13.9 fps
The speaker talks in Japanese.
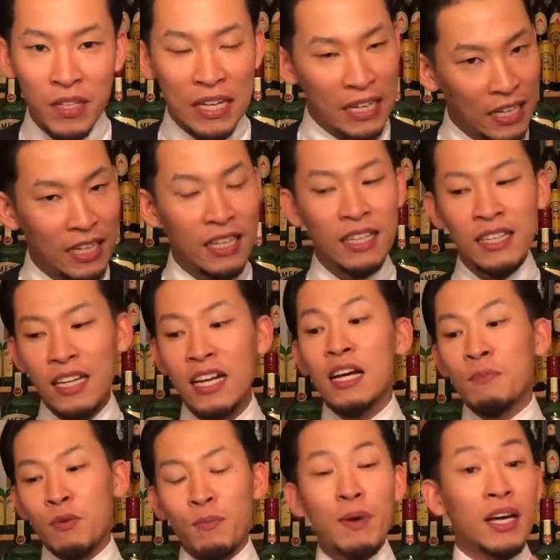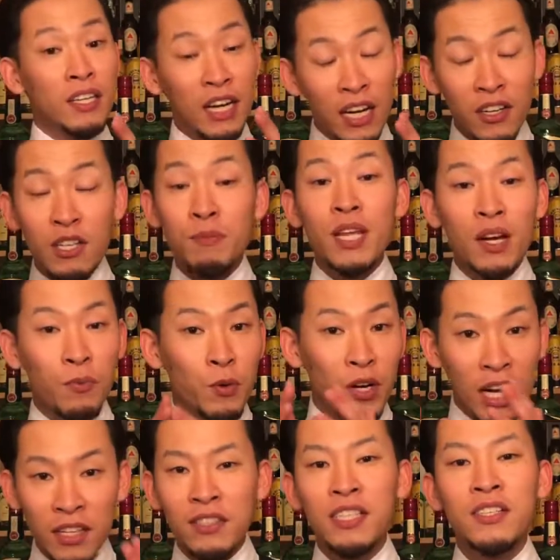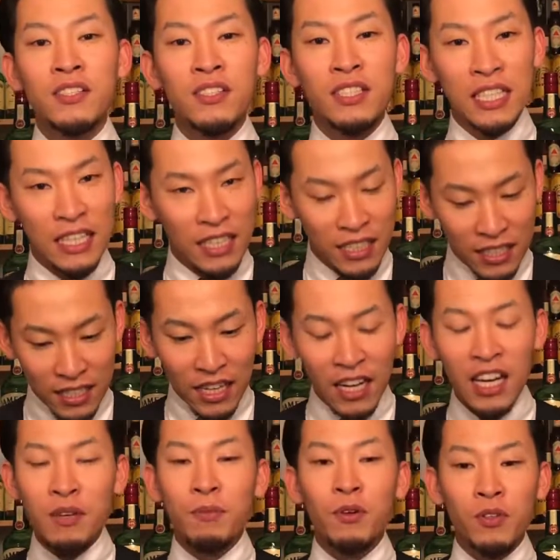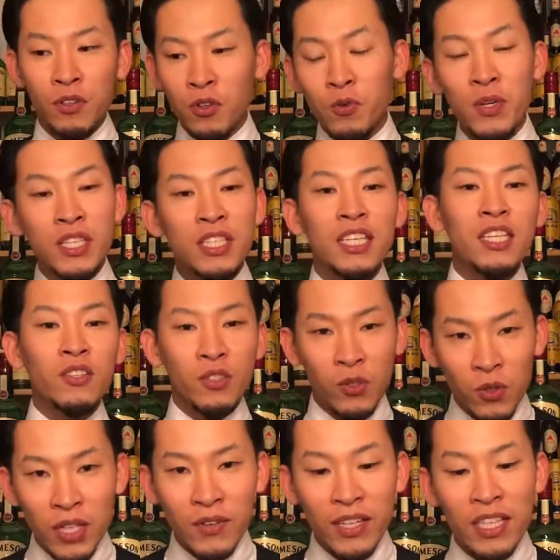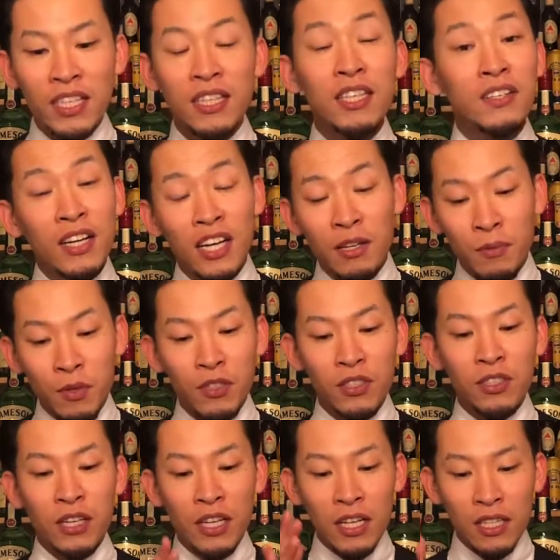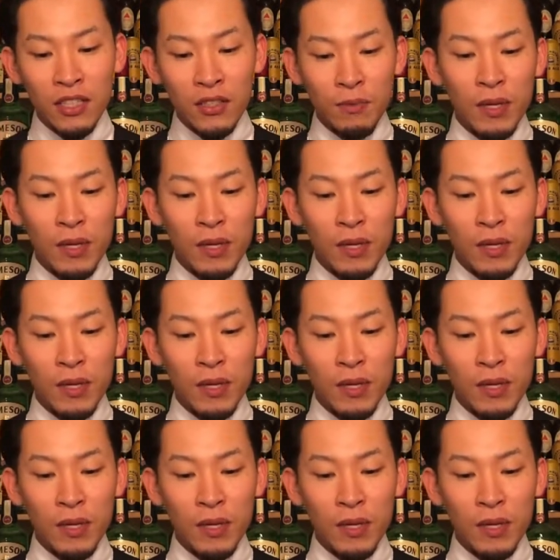はいな僕まあある意味ねもうカクテルじゃないですかハイボールこうウイスキーのソーダ割りっていうハイボールっていう、